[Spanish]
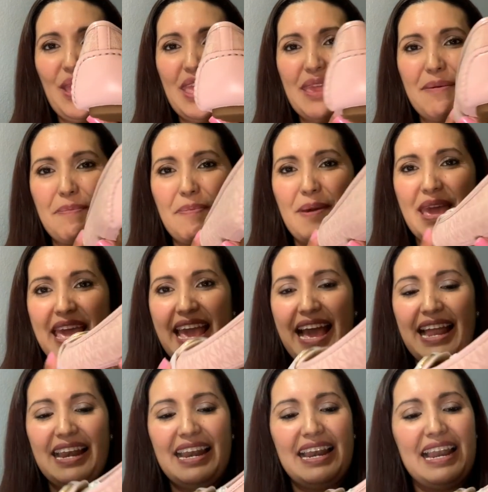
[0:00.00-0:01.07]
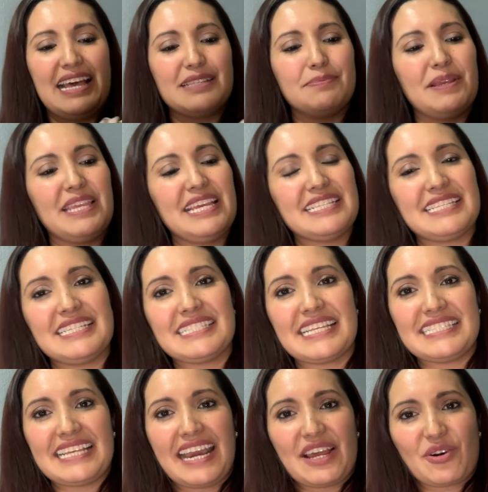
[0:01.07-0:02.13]
y vean las bellezas
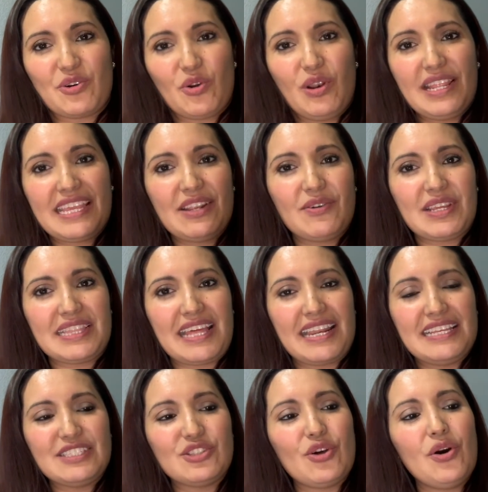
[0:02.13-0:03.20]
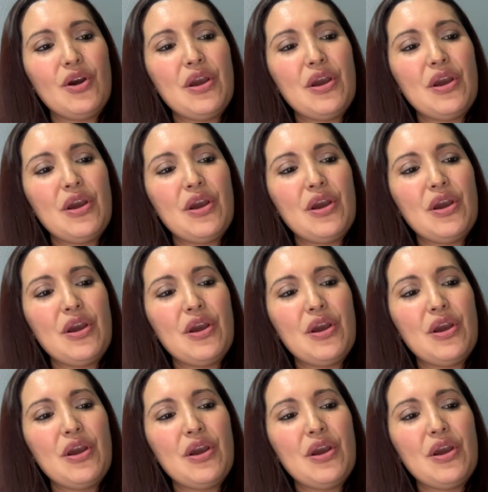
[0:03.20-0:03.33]
que se agarró. No le quiero quitar esto